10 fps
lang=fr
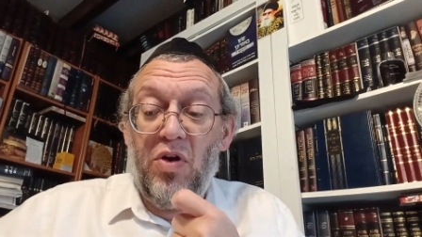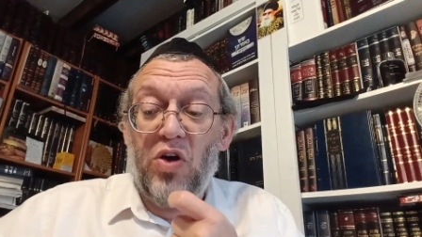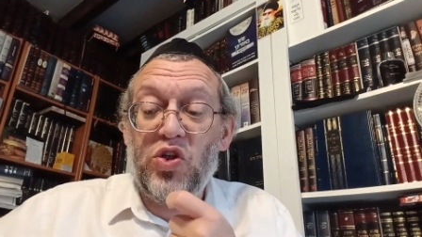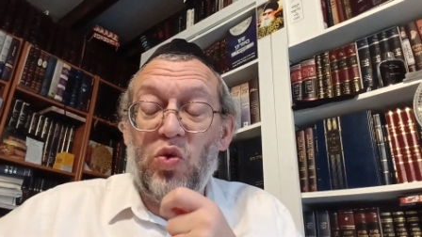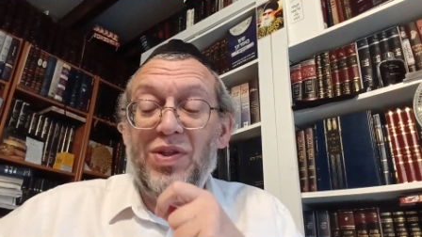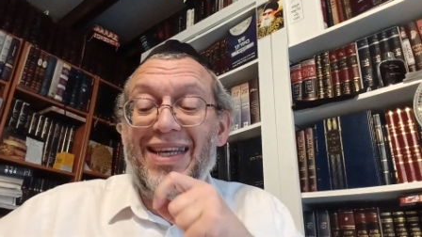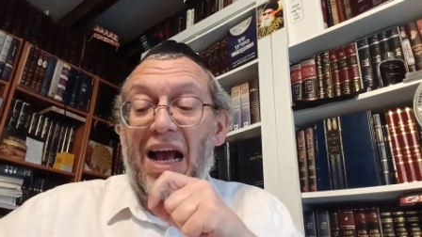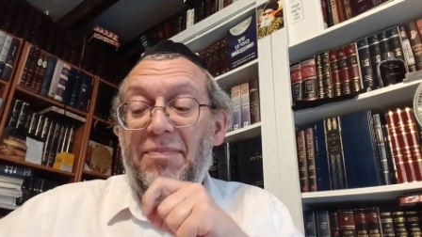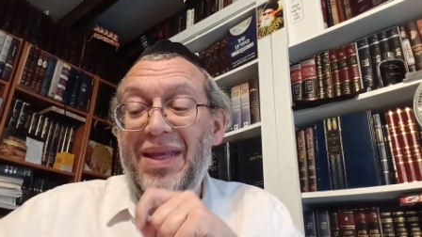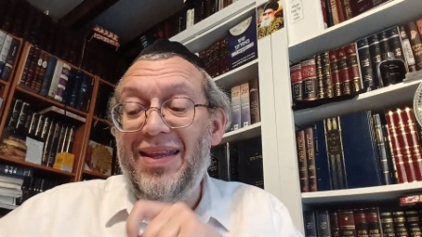Lorsqu'on dit
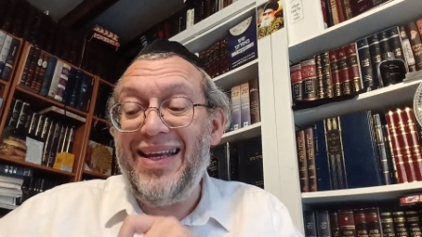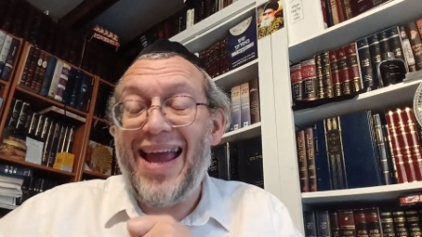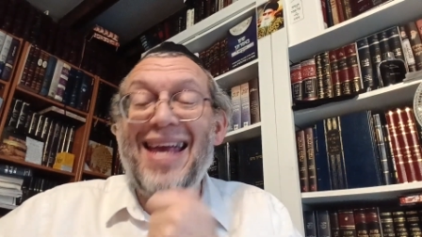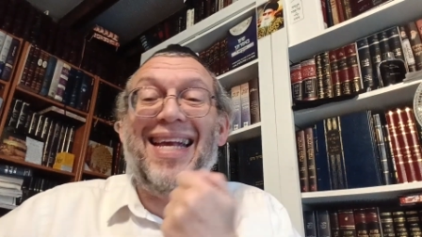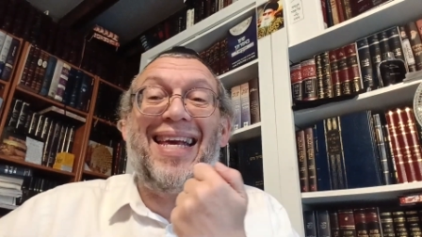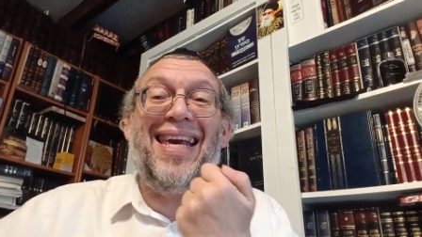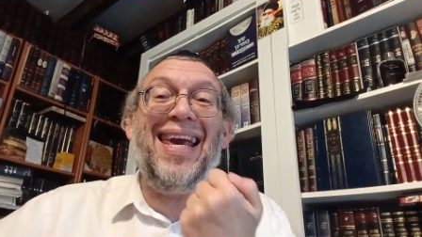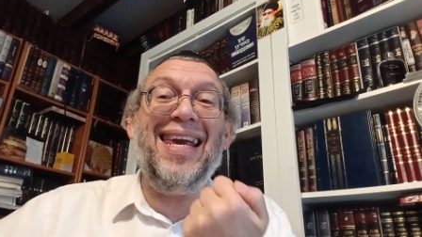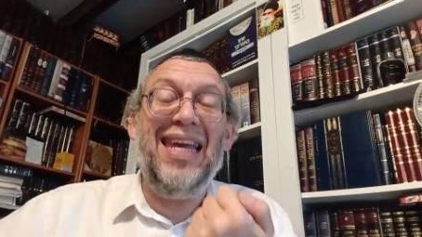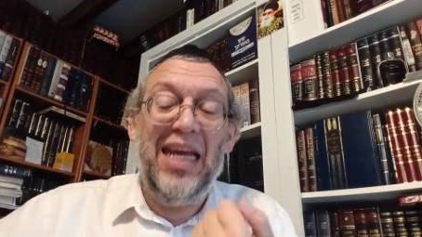habit
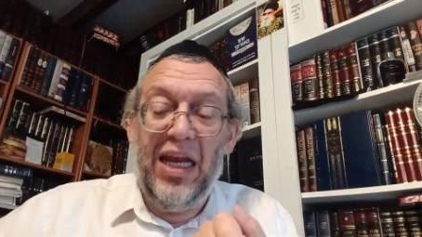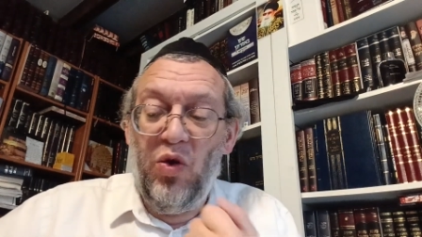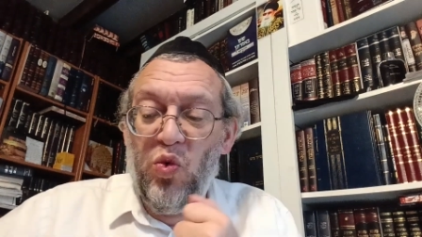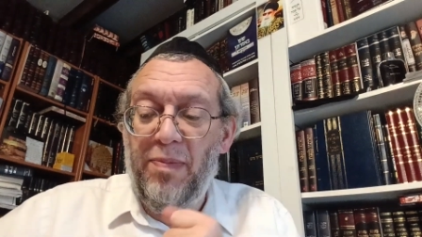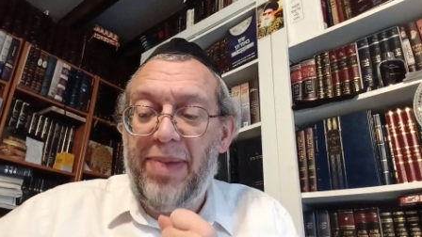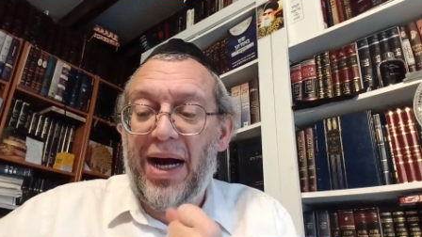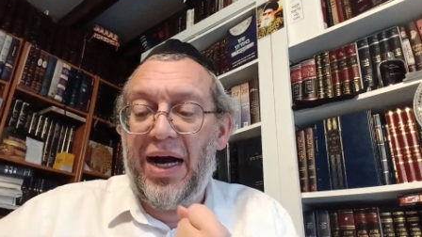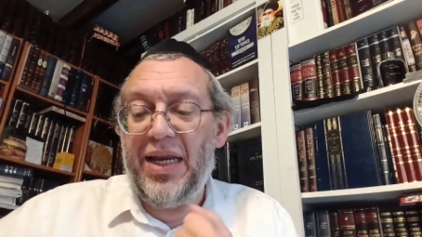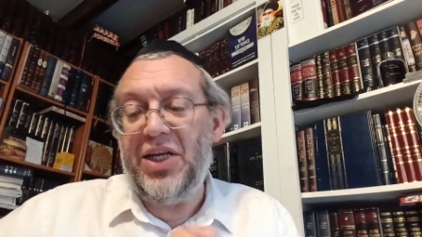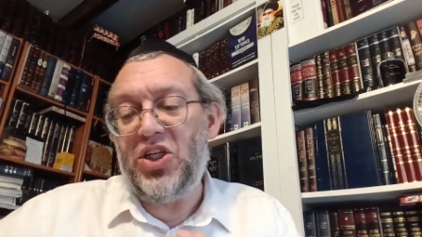ke ilou ba
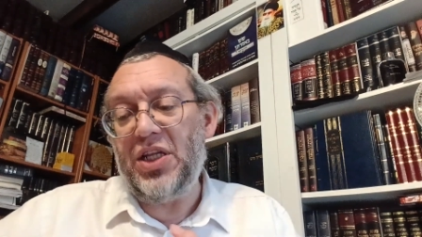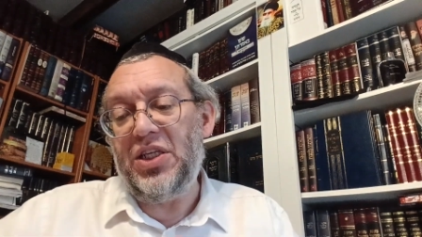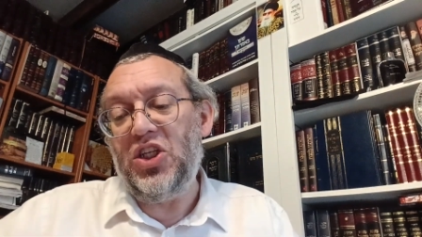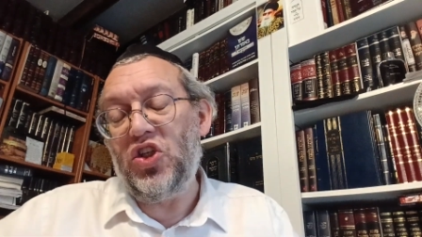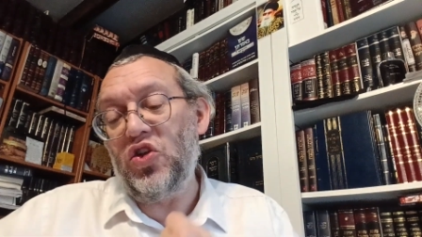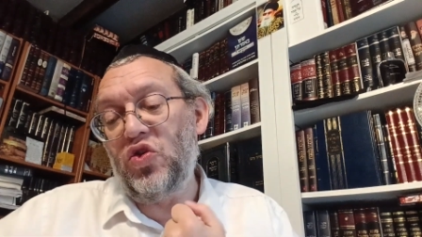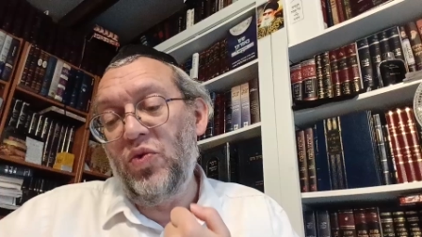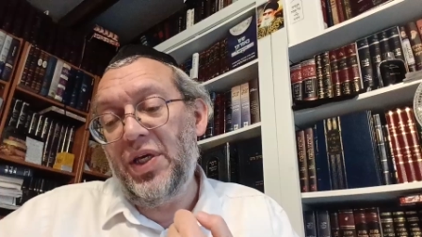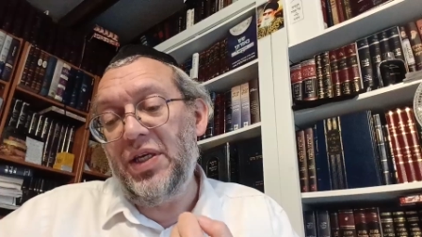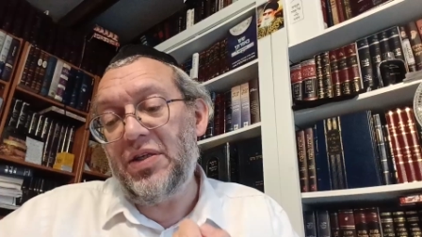chétiches
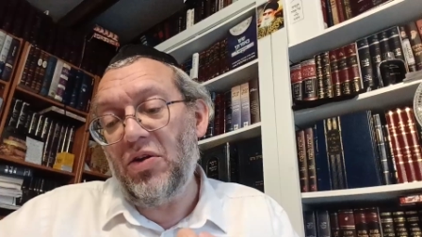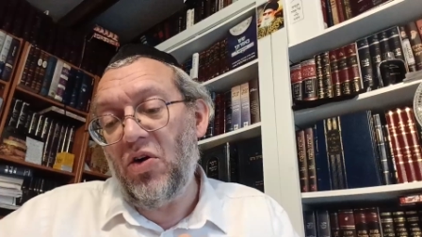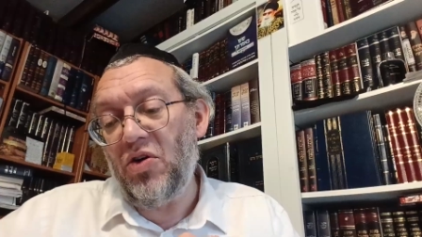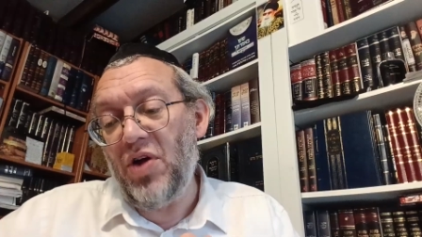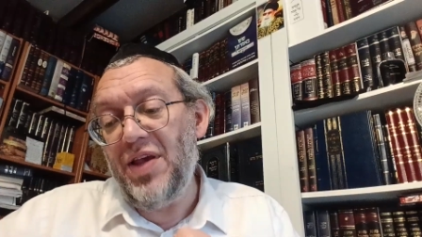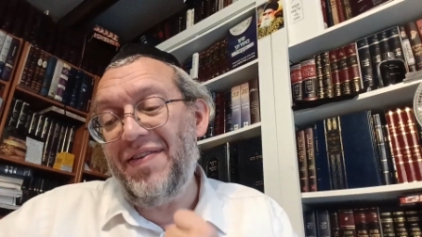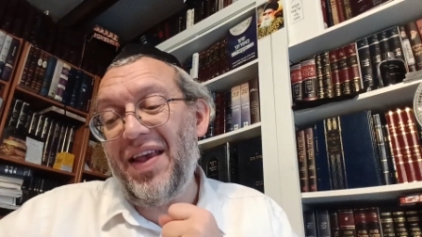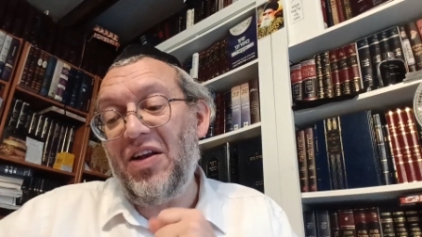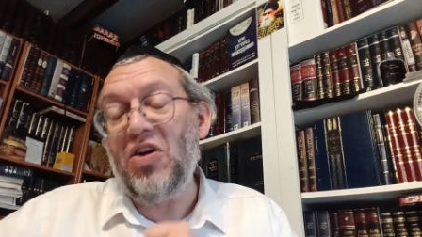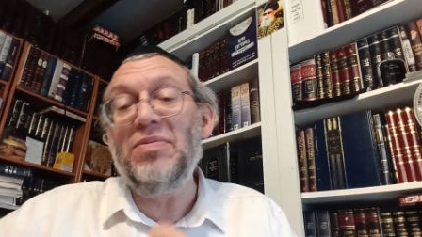celui qui s'enorgueille »
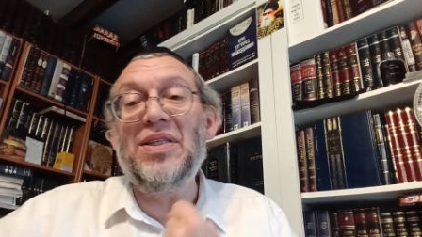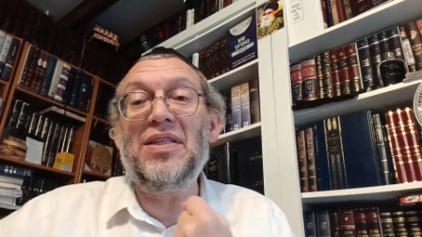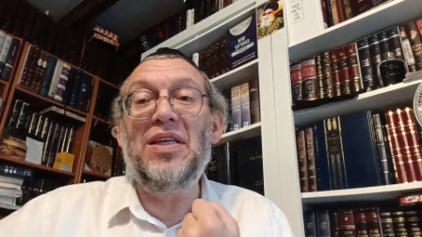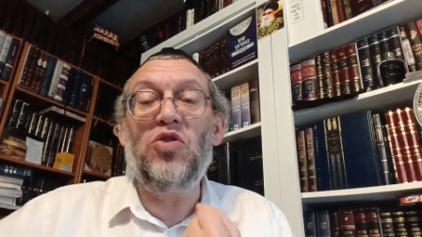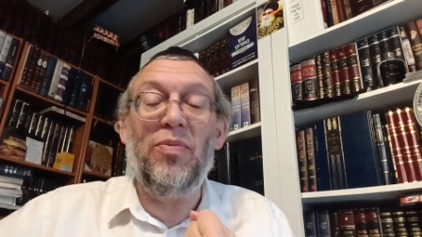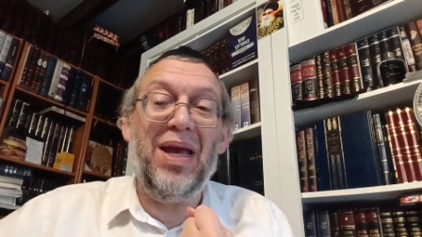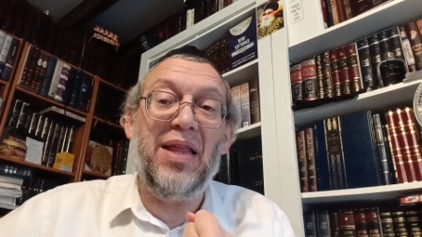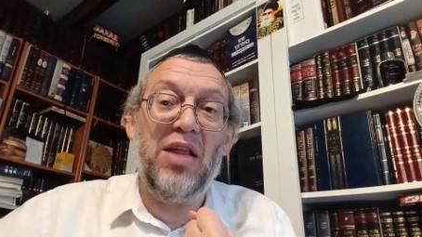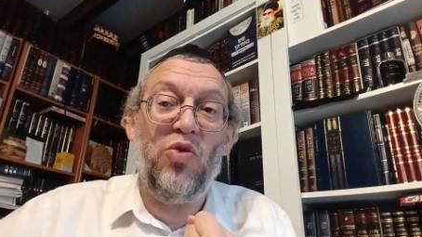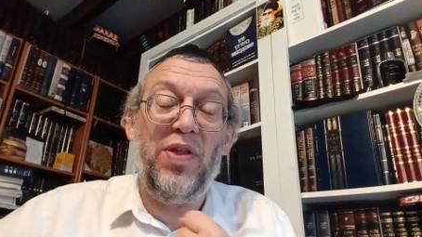c'est comme si commet
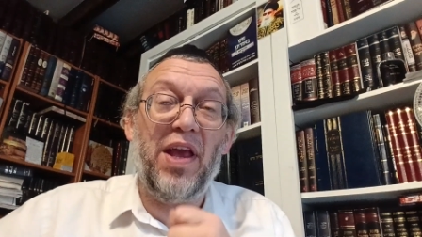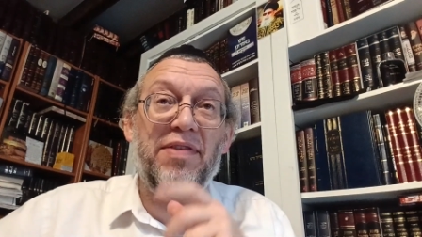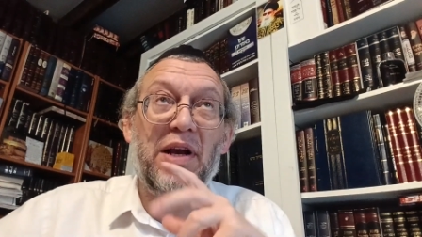un adultère.